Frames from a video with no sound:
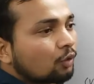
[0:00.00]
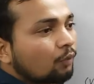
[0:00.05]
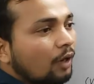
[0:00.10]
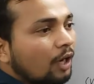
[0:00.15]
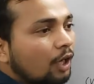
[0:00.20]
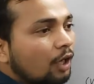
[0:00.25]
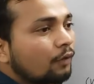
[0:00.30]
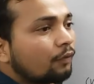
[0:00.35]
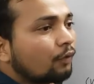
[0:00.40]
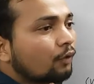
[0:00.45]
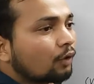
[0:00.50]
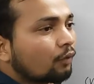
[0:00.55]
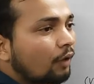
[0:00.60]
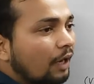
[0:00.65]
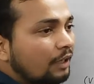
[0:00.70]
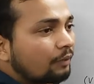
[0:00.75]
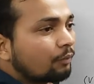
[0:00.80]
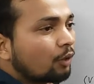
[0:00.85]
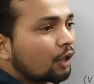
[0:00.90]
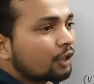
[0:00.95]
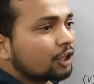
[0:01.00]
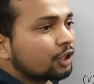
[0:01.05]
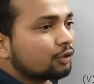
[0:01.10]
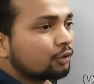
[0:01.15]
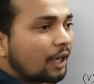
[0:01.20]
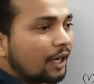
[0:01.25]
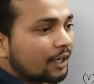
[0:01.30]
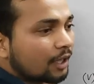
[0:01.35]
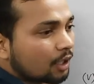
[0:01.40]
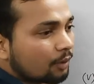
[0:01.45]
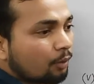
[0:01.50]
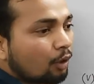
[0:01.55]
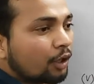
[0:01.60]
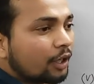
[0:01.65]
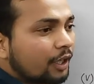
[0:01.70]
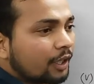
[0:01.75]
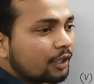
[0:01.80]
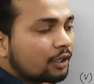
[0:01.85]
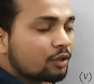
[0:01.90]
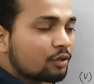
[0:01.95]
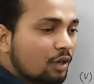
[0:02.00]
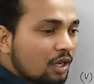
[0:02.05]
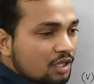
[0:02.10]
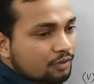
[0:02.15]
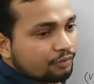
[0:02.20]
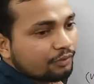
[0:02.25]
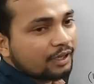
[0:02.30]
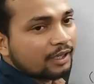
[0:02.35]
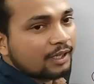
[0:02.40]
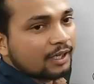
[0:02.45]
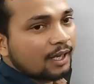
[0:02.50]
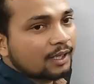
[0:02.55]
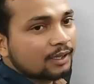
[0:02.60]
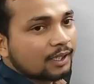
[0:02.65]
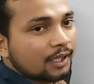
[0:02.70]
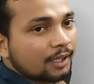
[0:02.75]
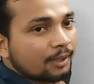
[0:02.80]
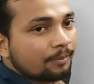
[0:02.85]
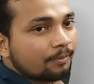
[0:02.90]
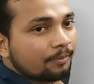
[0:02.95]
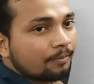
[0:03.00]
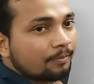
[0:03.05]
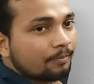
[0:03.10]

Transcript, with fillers: वनली फॉर वन बॉडी टू अनदर बॉडी ट्रांसफर किया जाता है